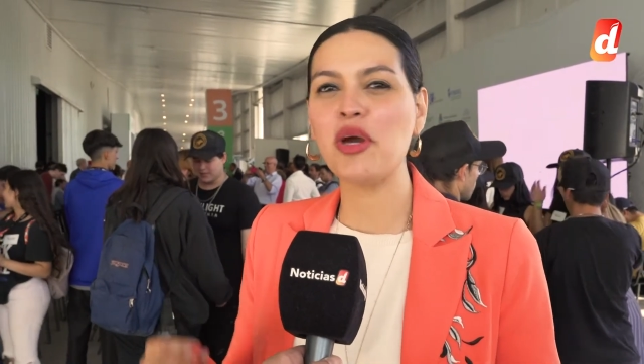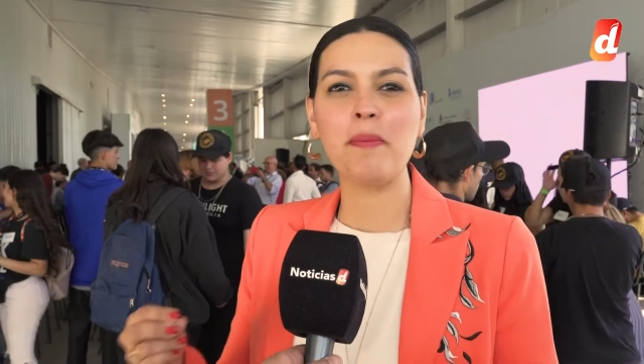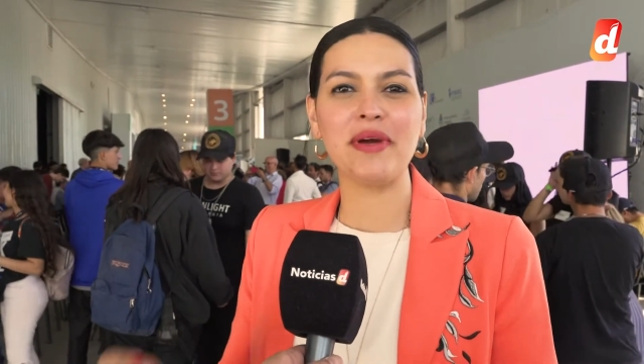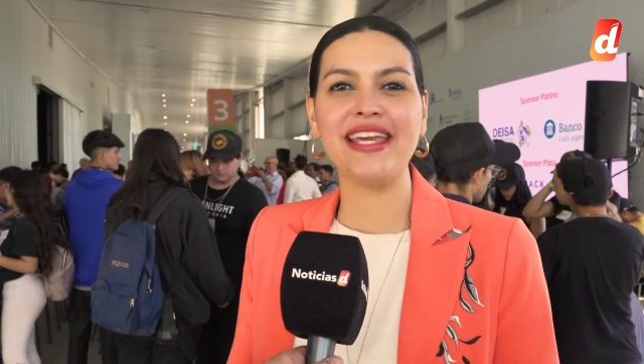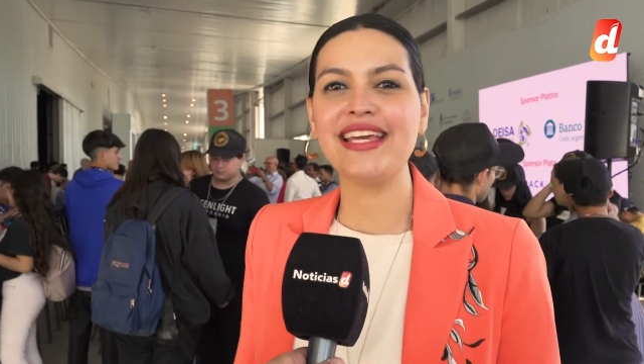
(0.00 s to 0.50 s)
de
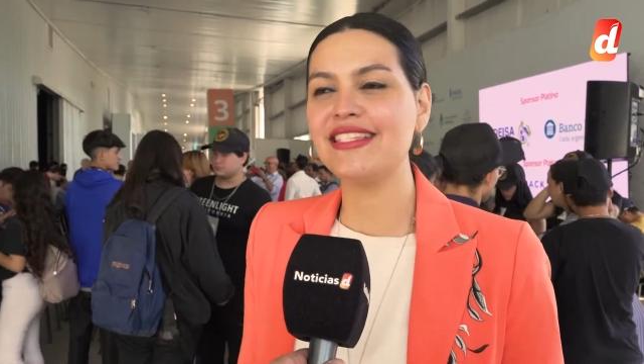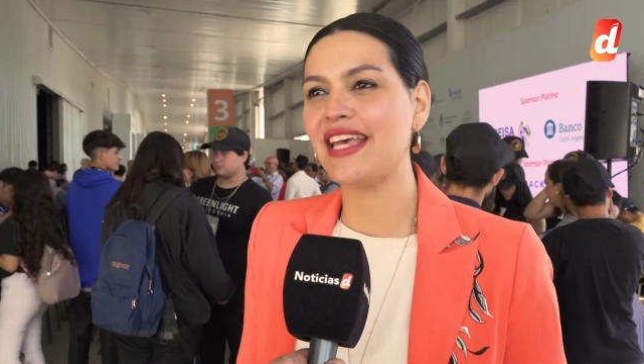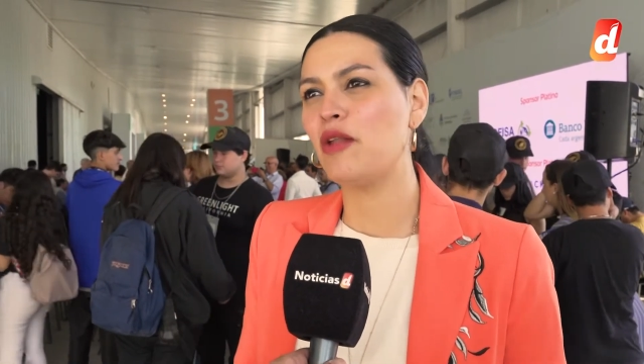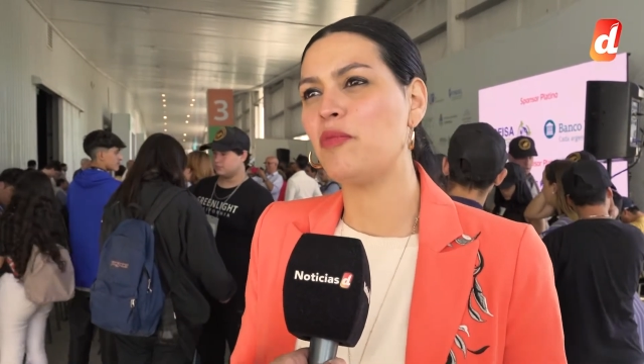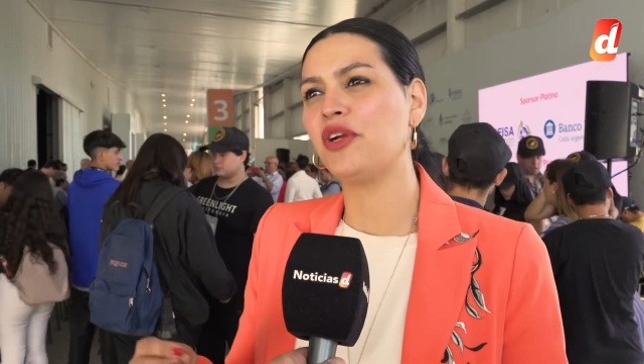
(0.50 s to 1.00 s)

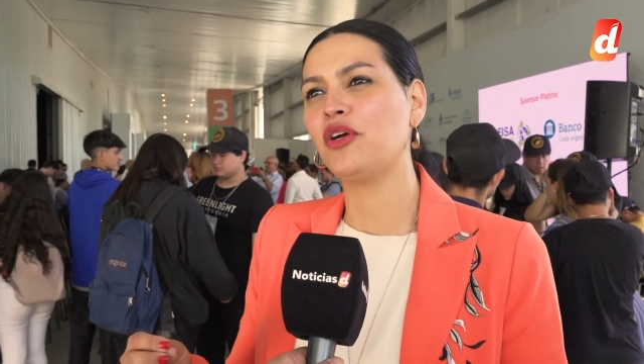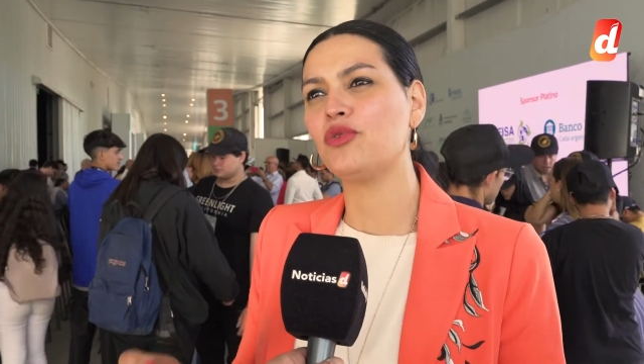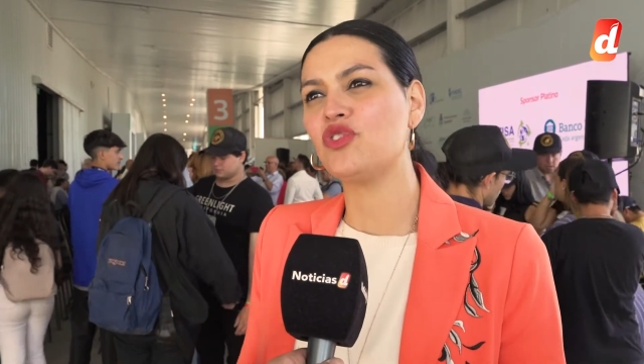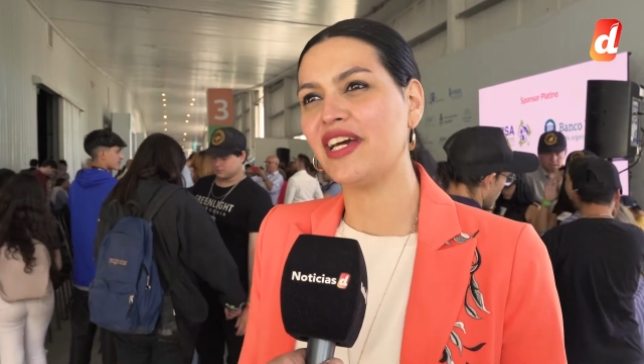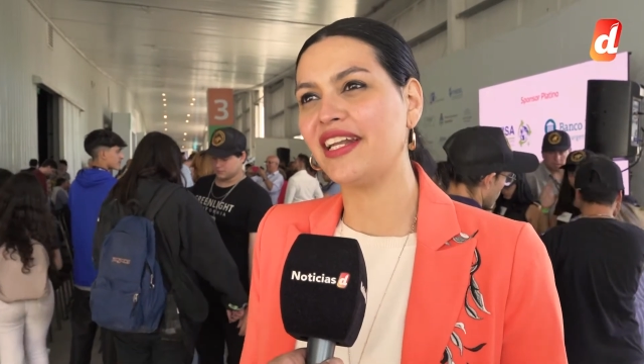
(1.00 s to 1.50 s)
experiencias, el poder
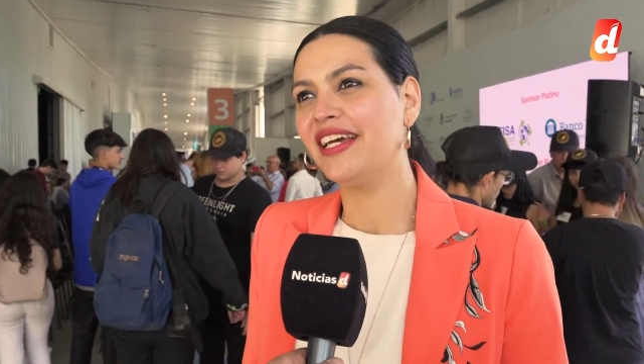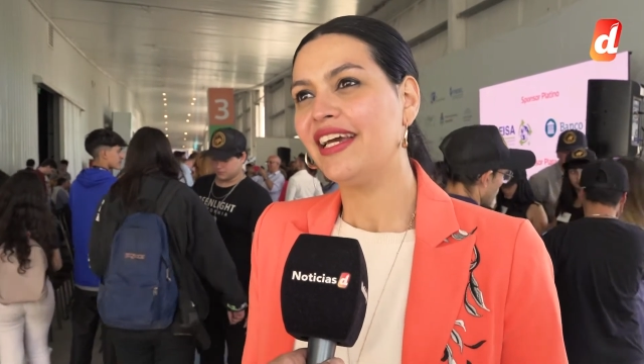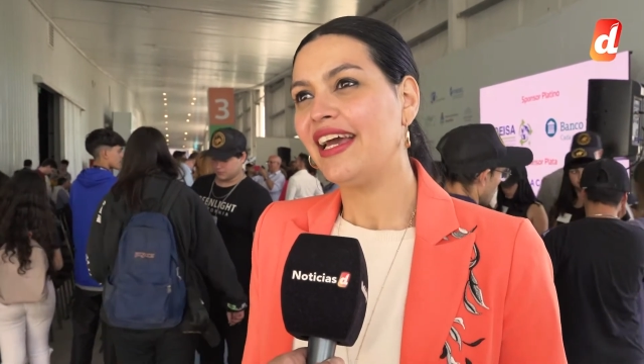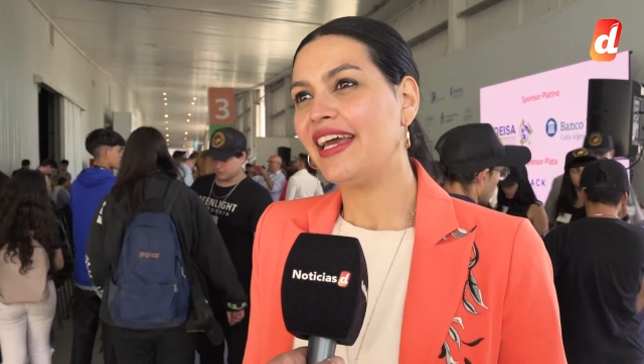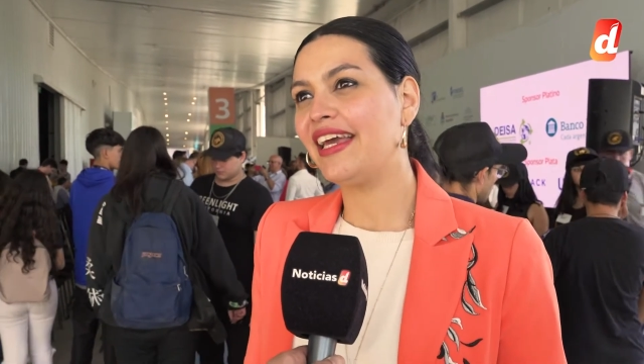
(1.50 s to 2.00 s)
escuchar
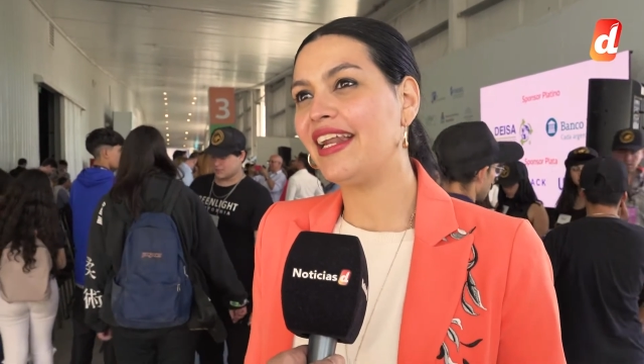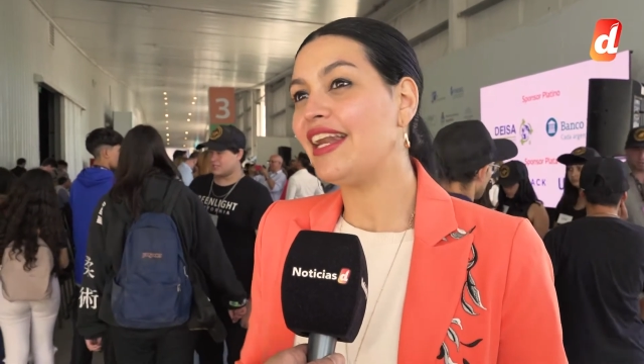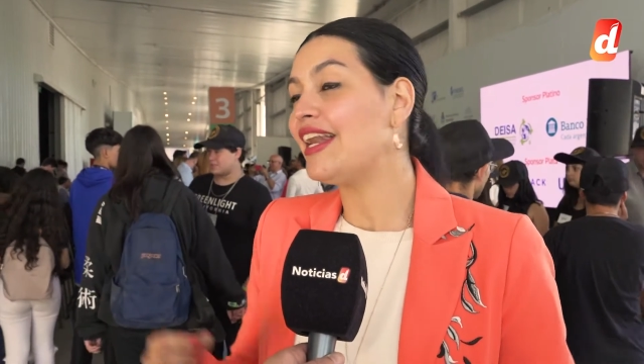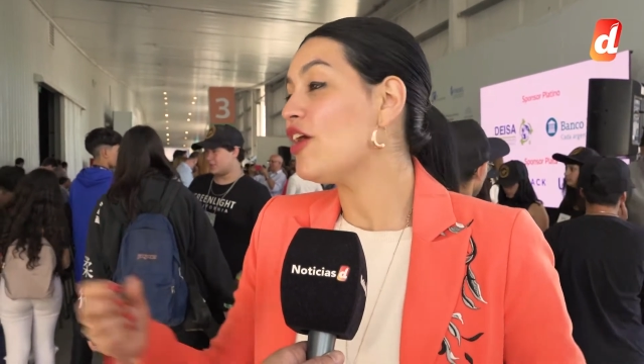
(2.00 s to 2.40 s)
eh,